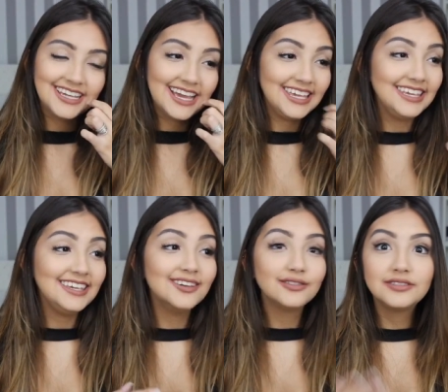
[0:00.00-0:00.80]
E
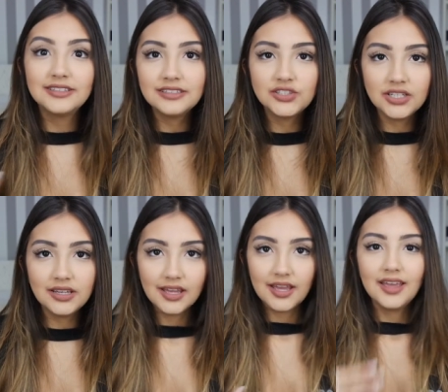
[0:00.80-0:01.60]
aí eu
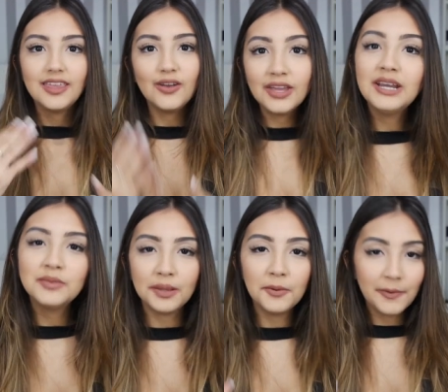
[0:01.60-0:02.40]
decidi que eu queria
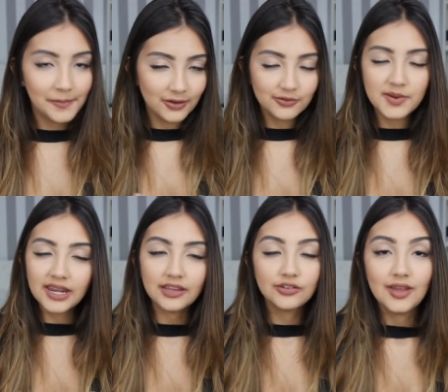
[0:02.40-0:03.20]
mudar meu papel de
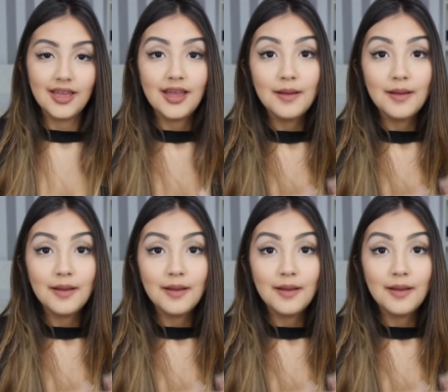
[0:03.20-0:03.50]
parede.